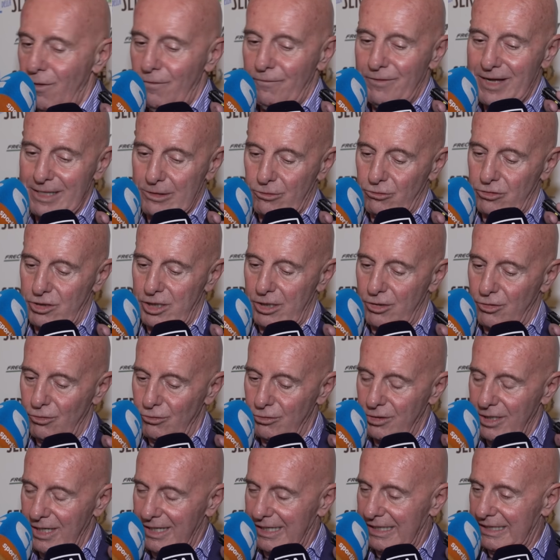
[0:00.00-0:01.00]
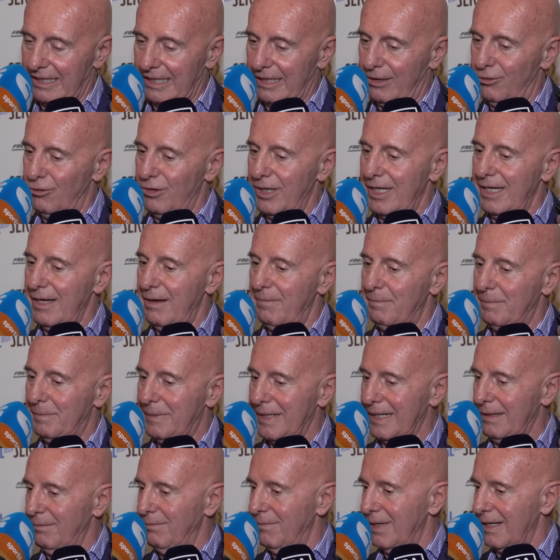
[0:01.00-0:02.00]
Ho fatto seconda categoria,
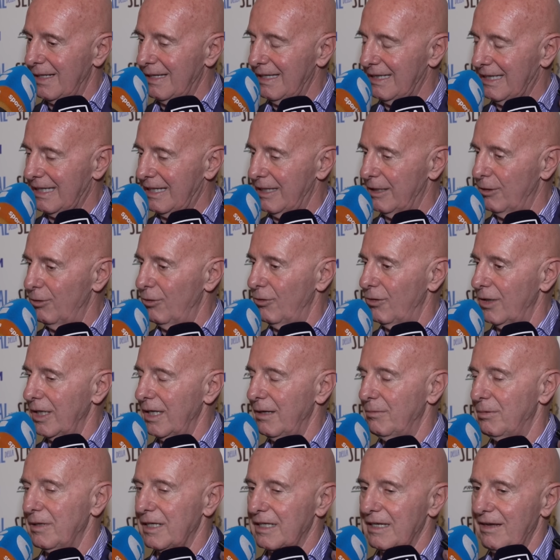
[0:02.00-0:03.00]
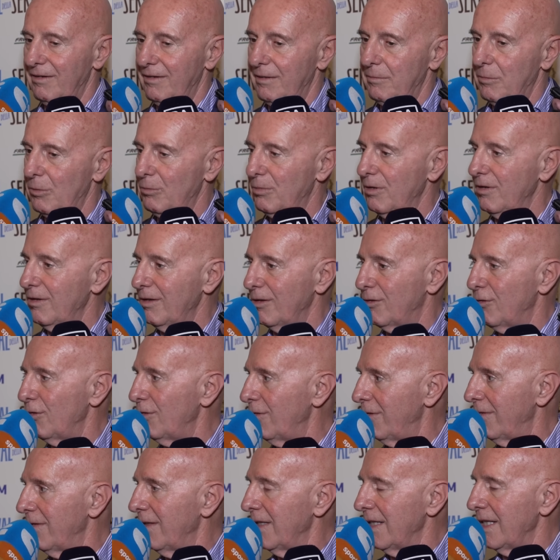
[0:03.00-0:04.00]
prima categoria perché avevamo vinto,